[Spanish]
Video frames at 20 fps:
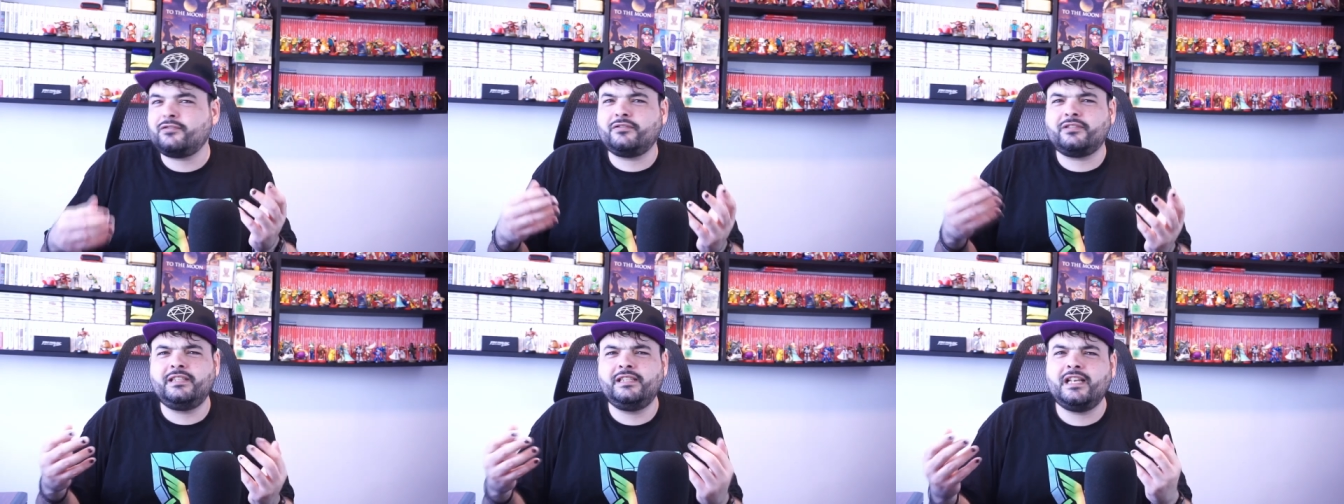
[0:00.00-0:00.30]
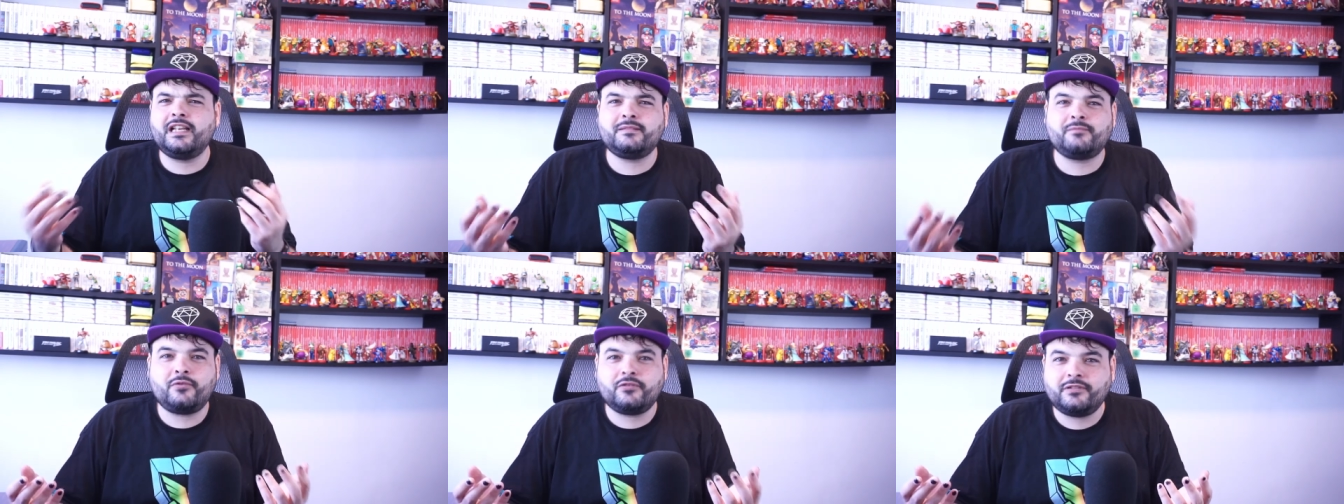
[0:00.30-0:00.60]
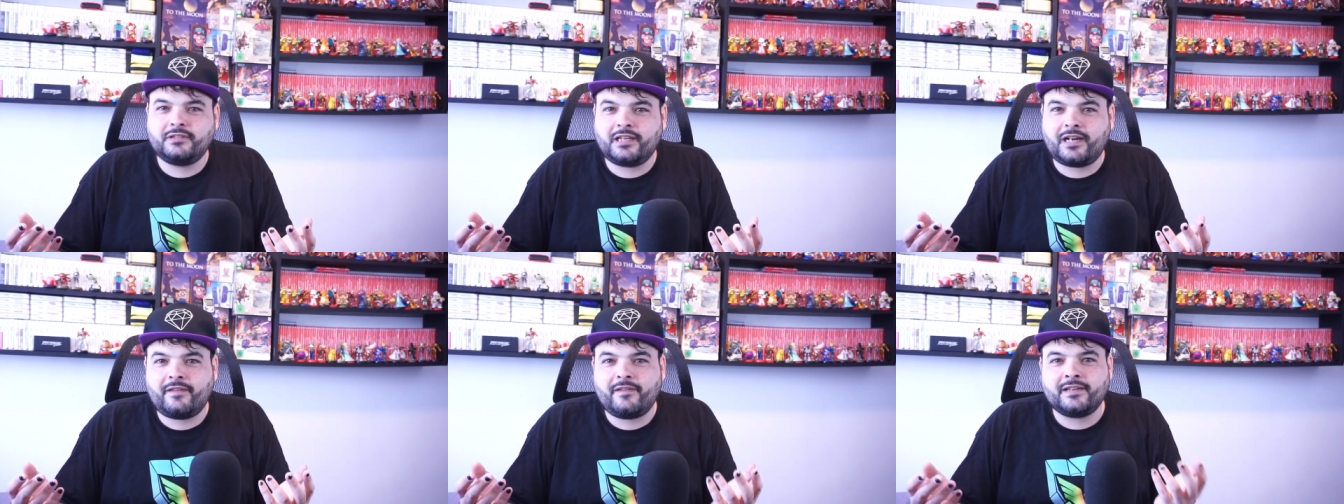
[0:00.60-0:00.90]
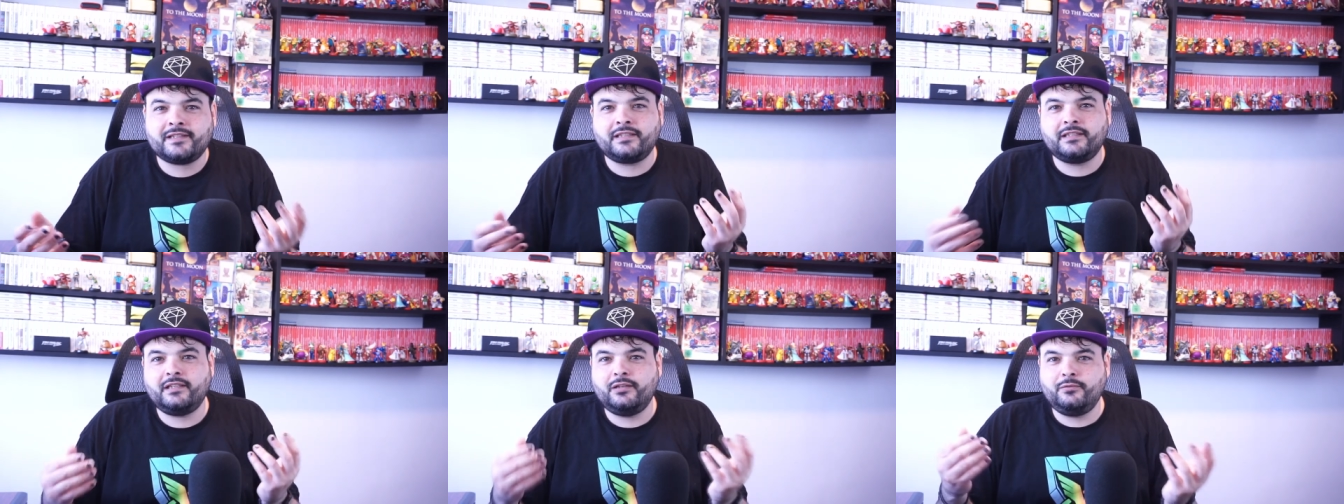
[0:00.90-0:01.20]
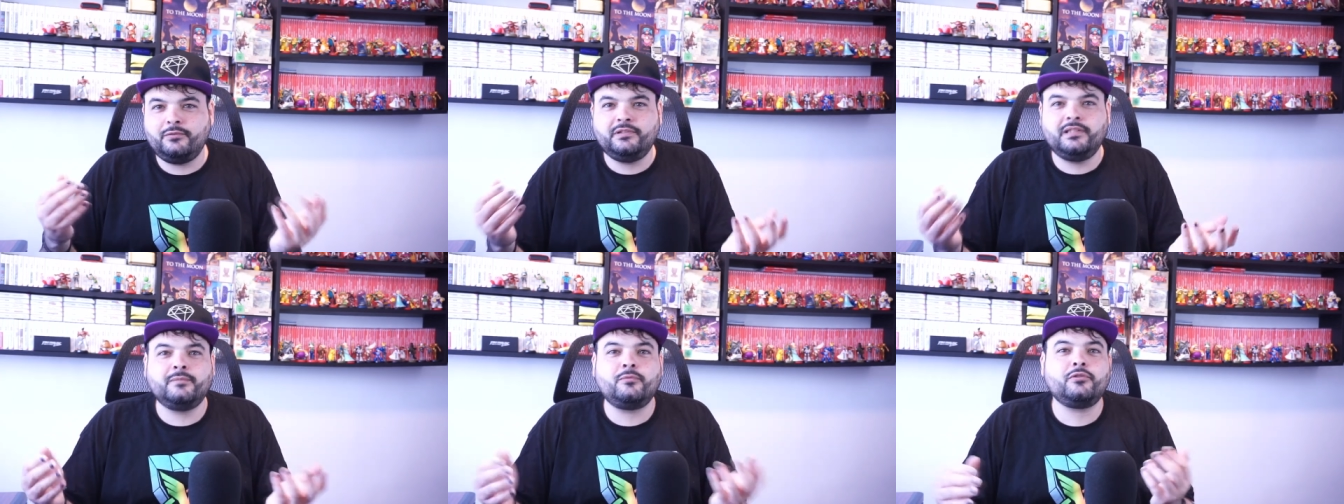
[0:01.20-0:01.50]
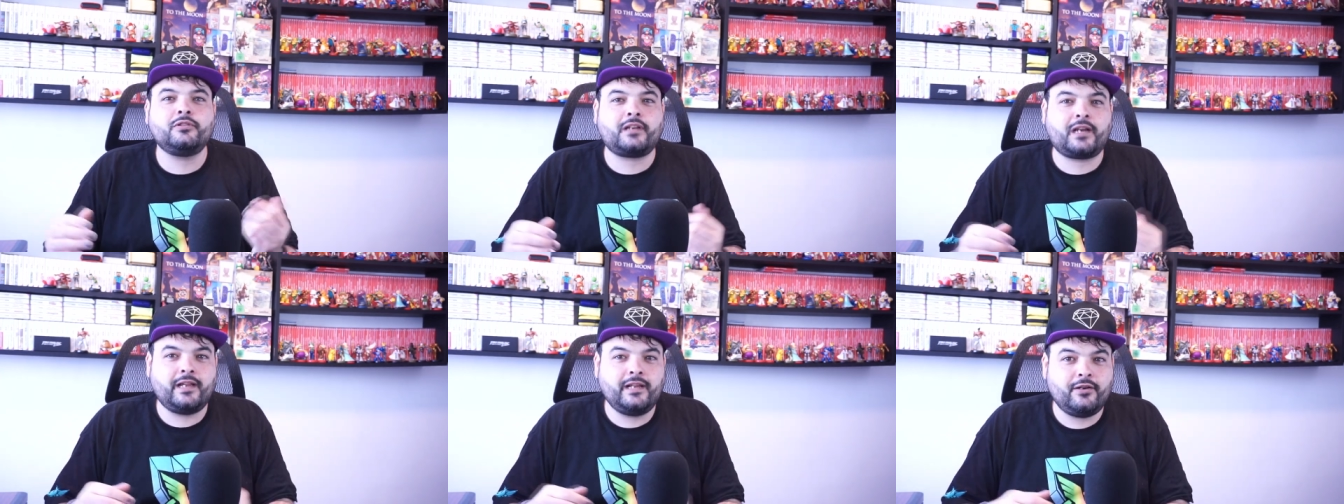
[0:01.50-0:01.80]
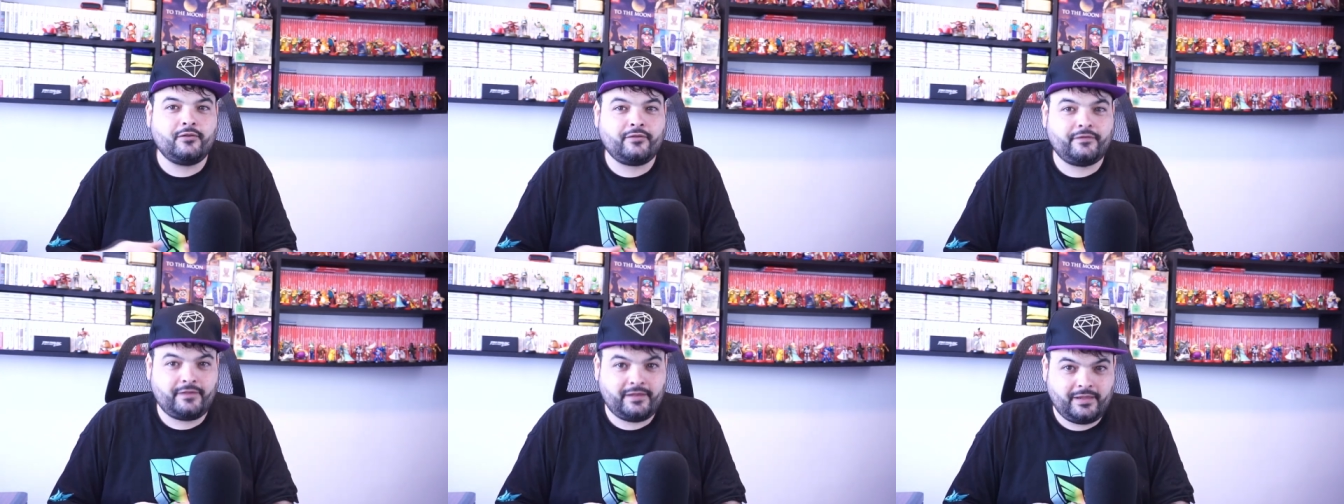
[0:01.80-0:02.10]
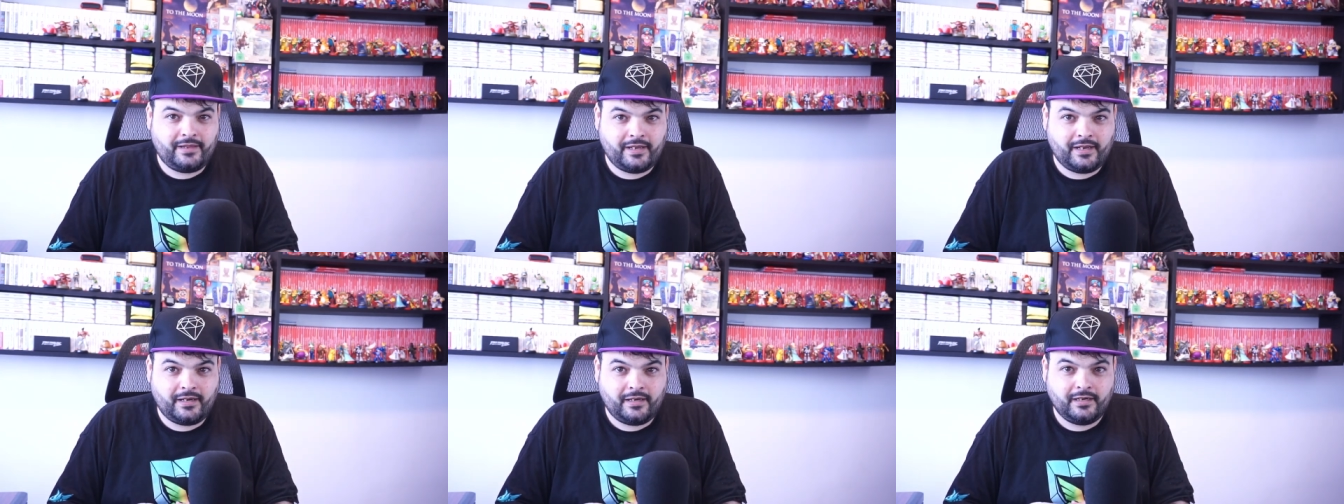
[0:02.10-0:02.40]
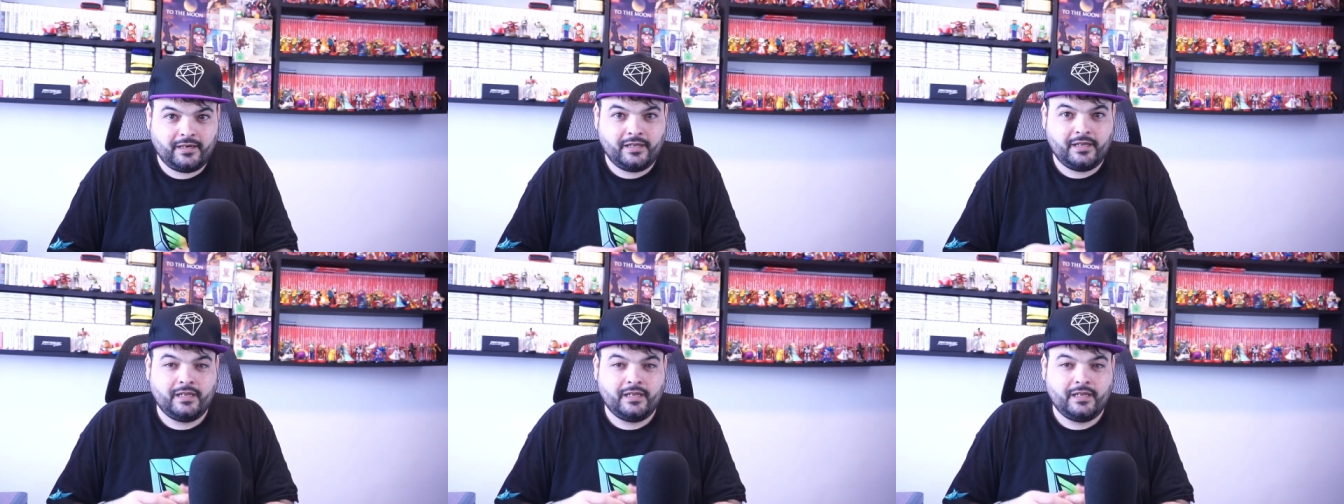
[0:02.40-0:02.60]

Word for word: cosillas mostradas en el último tráiler oficial.